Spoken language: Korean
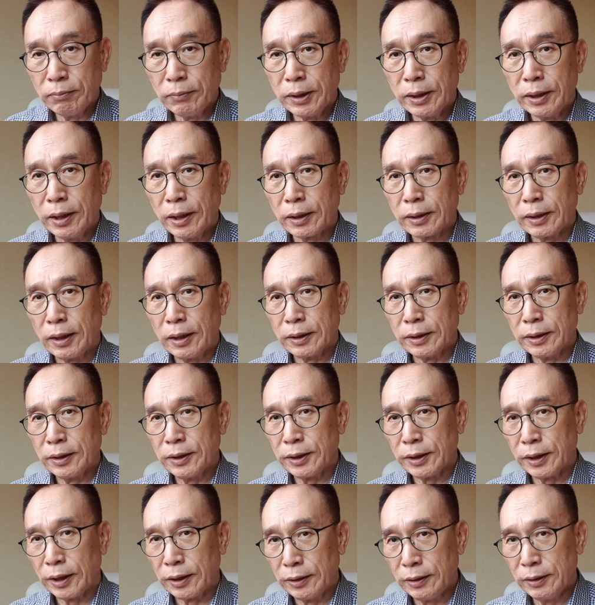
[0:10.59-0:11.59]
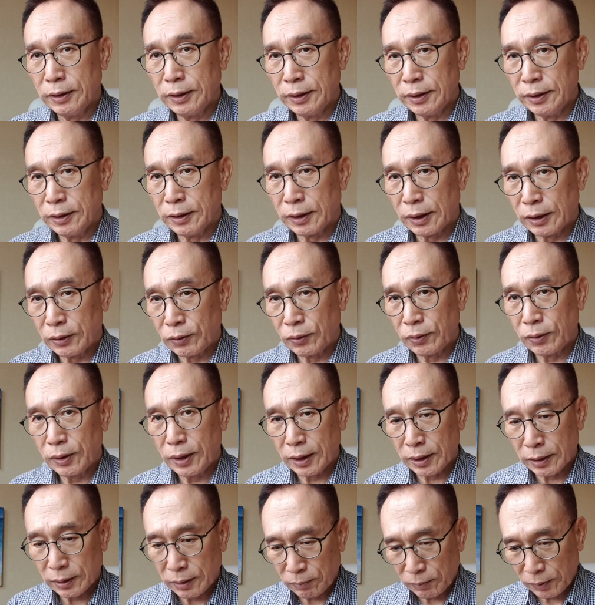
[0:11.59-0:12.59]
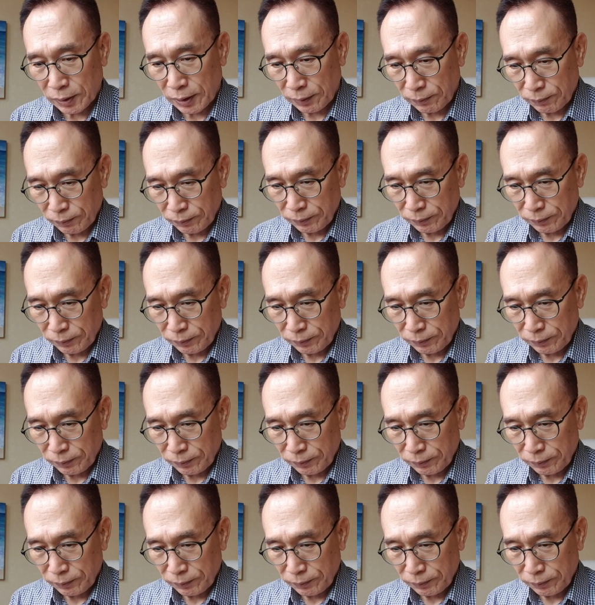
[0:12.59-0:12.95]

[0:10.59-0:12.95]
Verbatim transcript: 미래학 강의 시간을 이어가도록 하겠습니다.